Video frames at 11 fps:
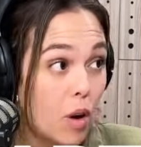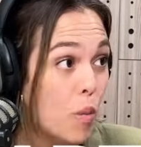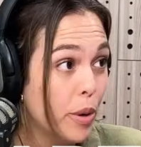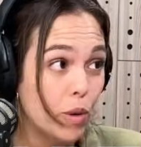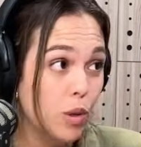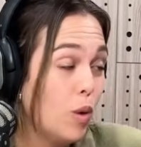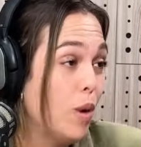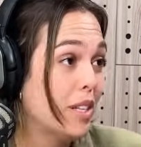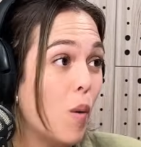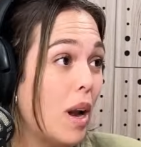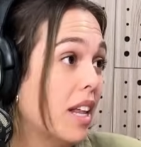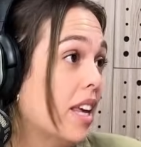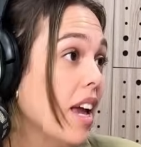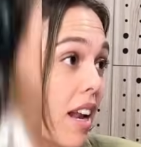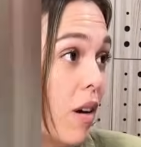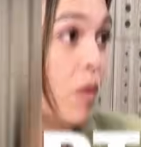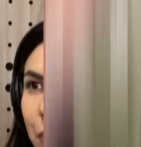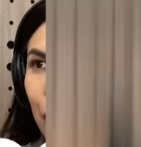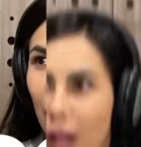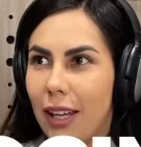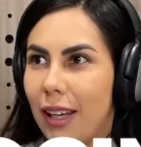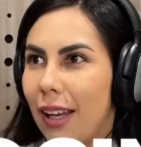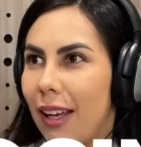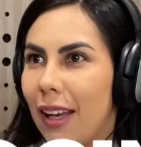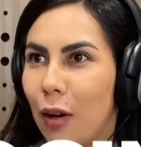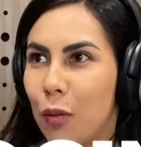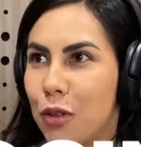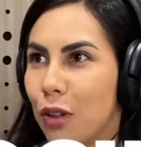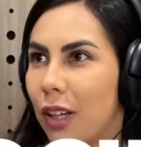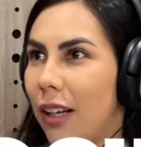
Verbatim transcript: al momento de emprender. El objetivo de este